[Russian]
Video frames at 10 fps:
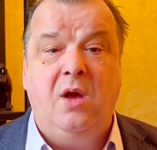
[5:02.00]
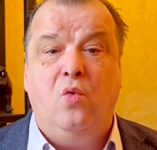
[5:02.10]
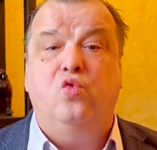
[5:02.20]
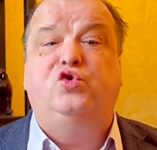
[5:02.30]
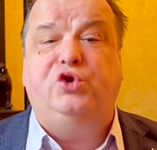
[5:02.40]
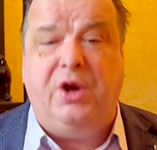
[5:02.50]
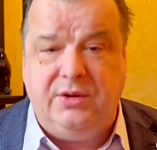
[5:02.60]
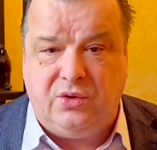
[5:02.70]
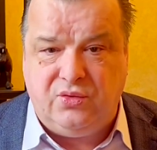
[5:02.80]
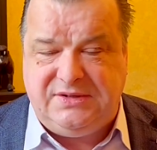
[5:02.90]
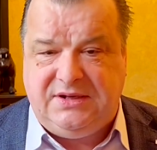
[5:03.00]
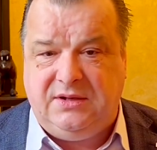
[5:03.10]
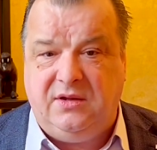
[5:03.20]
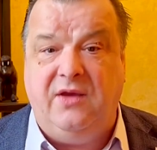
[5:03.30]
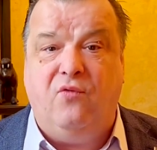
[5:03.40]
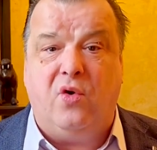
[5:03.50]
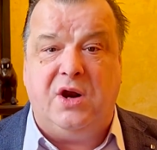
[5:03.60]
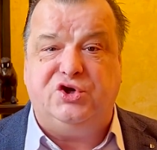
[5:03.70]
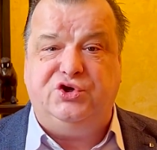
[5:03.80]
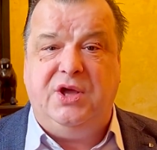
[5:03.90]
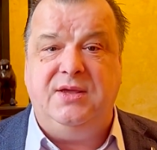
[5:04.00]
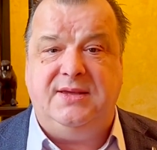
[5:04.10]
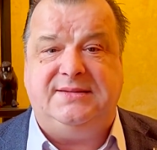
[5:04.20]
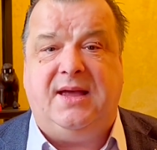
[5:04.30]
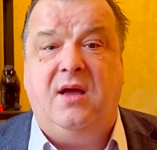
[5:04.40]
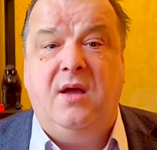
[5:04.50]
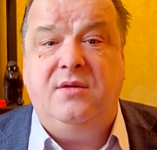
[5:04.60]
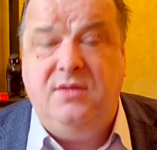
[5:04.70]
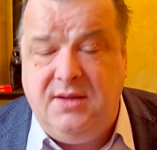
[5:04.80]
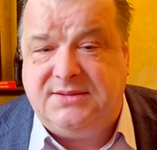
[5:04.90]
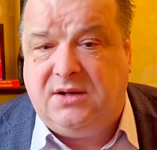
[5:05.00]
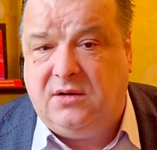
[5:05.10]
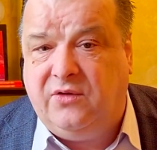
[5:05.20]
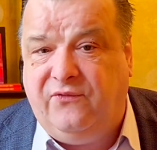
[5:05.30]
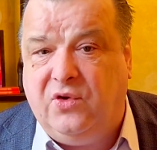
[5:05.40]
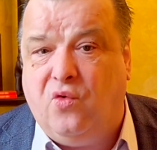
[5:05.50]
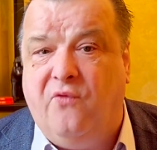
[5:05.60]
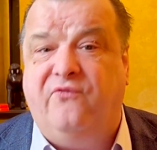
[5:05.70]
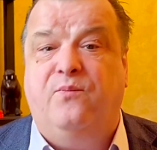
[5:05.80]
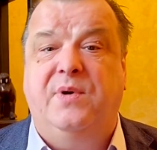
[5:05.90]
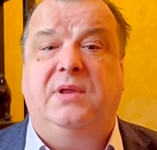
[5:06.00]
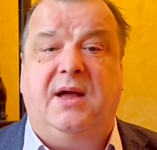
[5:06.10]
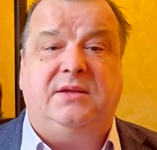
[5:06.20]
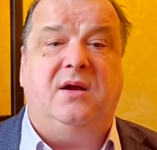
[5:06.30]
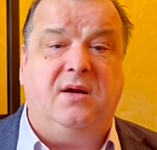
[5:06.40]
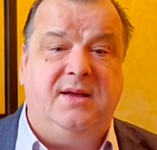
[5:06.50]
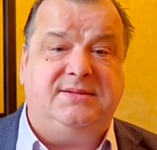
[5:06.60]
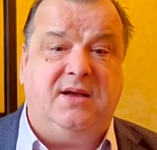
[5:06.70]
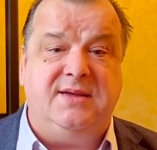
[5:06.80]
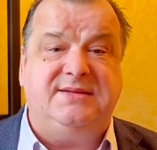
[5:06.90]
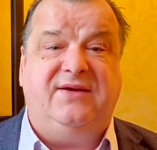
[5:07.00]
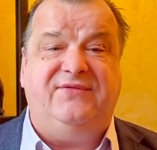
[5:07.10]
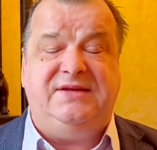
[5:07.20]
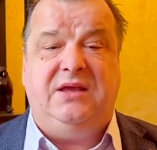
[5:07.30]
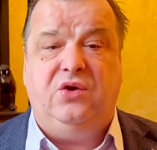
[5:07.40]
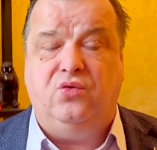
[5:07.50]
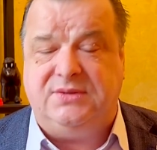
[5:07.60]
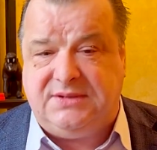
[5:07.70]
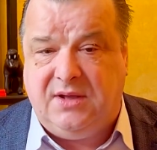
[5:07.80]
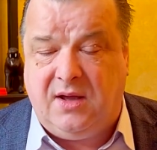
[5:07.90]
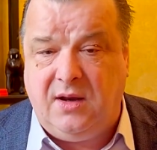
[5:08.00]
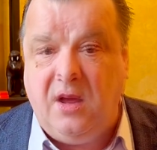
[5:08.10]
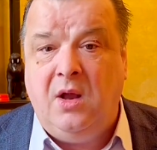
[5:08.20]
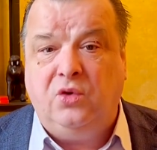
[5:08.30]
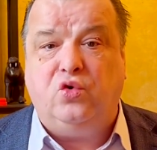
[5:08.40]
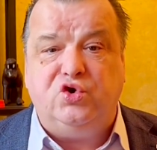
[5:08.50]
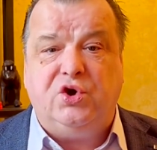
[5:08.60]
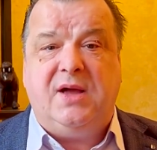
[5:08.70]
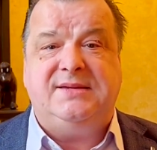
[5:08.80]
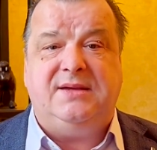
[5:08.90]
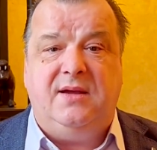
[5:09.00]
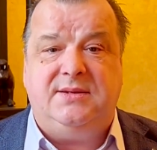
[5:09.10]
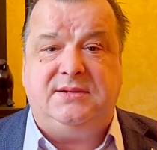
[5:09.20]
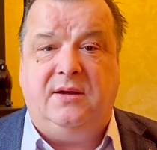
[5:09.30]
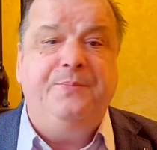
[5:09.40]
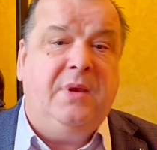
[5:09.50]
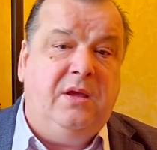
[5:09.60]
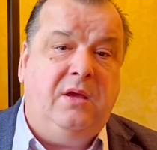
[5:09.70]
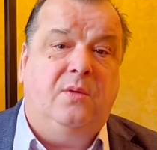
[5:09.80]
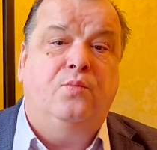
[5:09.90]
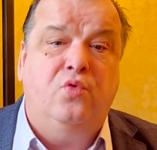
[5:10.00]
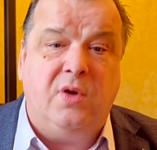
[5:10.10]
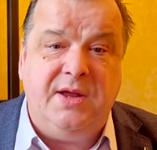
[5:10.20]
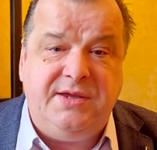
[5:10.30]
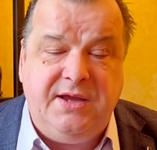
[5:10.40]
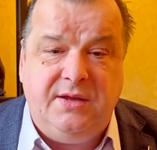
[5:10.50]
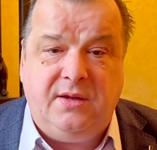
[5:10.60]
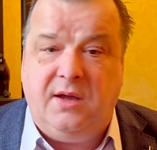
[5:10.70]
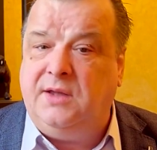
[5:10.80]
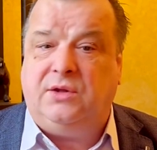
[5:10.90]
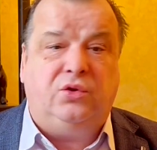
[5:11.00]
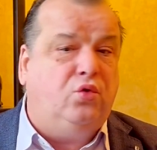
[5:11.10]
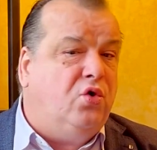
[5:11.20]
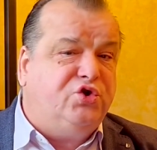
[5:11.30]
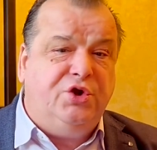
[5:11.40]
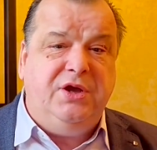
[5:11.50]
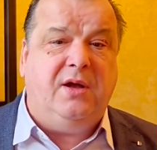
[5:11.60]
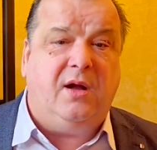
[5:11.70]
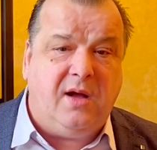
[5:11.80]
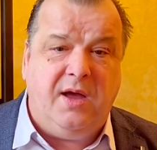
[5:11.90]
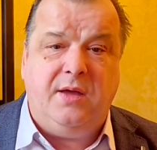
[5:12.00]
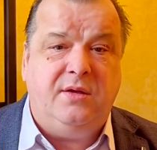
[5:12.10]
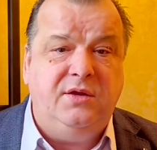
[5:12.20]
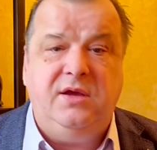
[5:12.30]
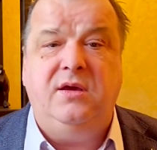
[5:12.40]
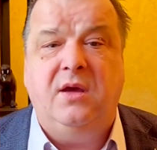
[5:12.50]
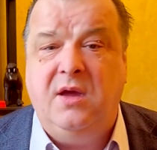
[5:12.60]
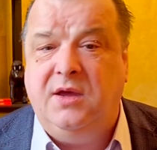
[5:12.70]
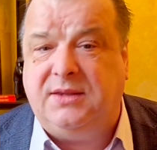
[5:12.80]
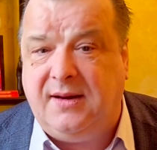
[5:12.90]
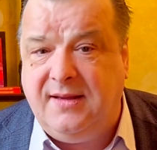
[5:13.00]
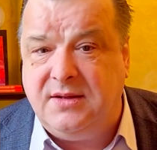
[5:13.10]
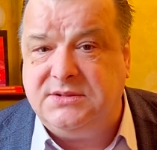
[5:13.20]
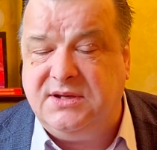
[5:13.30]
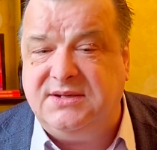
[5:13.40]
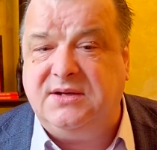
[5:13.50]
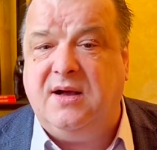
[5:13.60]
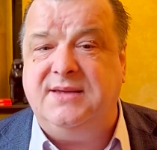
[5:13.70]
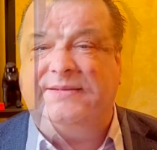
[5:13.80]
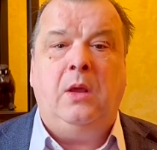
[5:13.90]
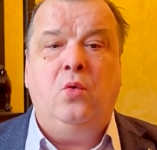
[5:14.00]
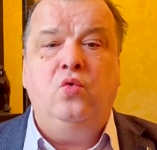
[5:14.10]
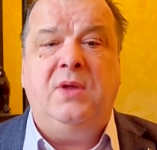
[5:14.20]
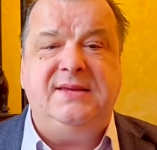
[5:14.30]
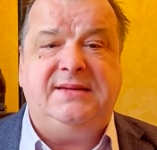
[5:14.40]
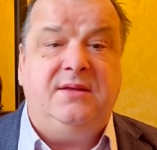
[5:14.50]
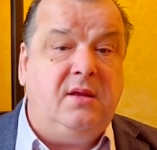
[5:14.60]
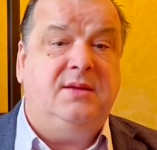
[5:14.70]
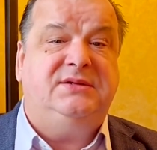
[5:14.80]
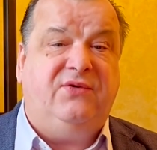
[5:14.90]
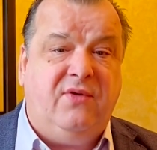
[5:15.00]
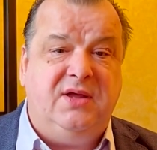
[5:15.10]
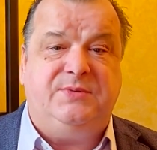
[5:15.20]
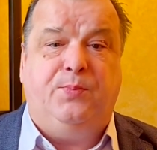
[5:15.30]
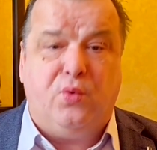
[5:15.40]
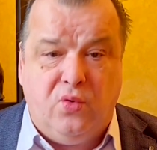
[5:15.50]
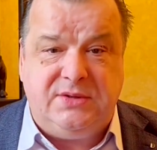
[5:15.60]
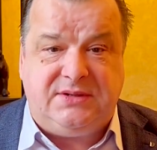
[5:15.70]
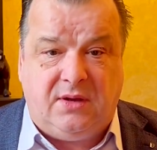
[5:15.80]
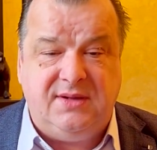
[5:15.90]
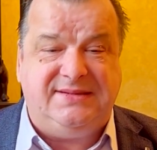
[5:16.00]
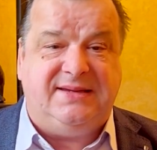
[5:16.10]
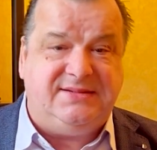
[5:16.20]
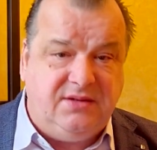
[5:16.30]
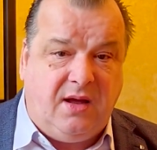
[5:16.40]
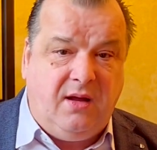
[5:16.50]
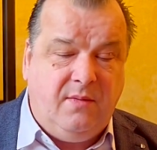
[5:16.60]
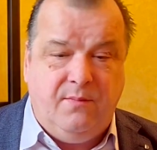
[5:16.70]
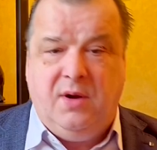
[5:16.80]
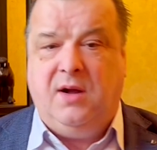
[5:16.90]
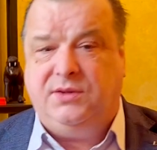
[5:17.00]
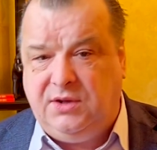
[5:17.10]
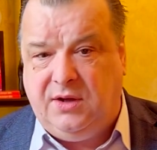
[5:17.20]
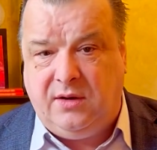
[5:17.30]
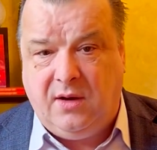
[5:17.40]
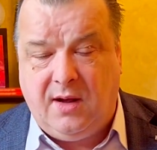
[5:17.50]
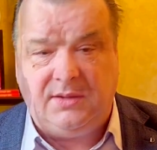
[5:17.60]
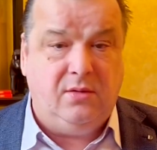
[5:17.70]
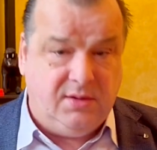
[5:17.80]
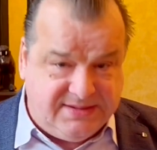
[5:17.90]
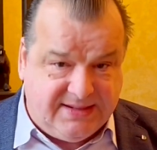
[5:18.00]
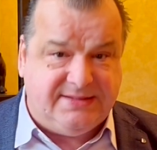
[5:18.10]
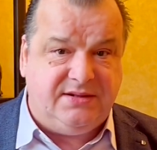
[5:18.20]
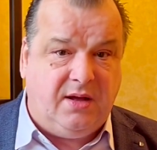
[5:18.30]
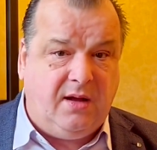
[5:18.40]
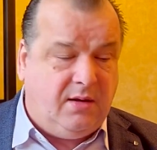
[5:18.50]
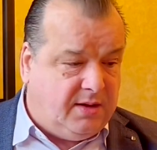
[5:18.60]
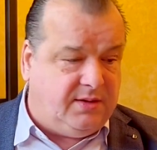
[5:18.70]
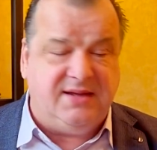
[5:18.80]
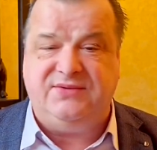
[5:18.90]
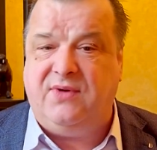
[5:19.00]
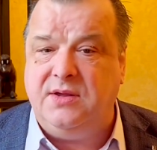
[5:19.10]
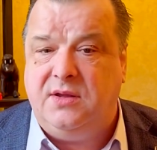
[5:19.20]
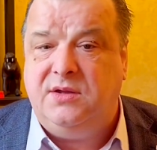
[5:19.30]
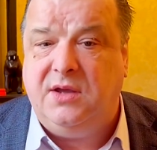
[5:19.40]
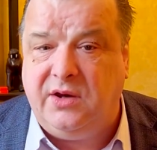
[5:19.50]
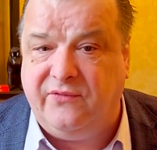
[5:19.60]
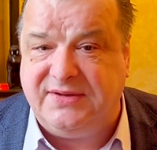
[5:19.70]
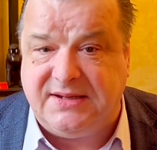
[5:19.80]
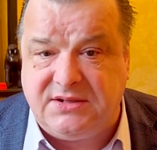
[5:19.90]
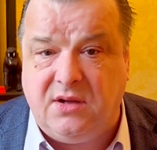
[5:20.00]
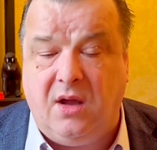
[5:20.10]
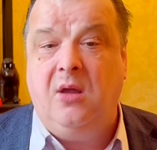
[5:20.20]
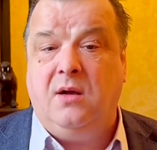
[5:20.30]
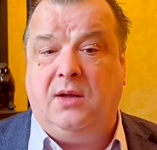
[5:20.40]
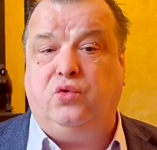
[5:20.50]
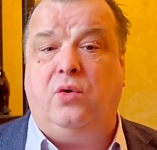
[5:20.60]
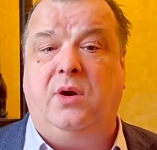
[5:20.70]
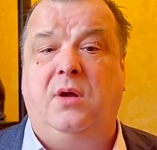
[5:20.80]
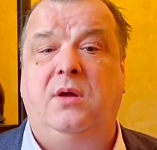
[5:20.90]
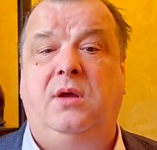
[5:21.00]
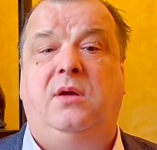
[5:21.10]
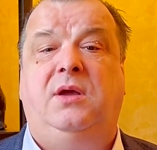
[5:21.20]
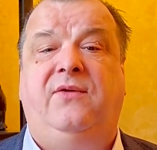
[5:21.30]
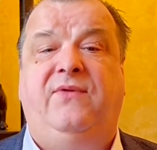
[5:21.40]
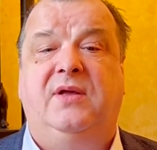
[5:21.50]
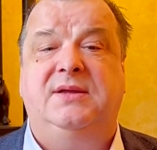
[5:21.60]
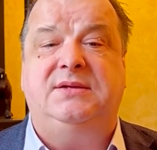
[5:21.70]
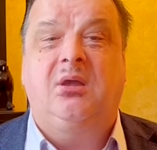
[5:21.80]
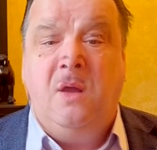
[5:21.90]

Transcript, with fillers: уже на Руси, до его рождения за несколько веков была такая сказка, все ее знали. Тоже касается и Буратино, это тоже никакая не итальянская сказка, у нас она называлась просто «Сосна-богатырь», от «Сосна», от от названия дерева сосна, которая и явилась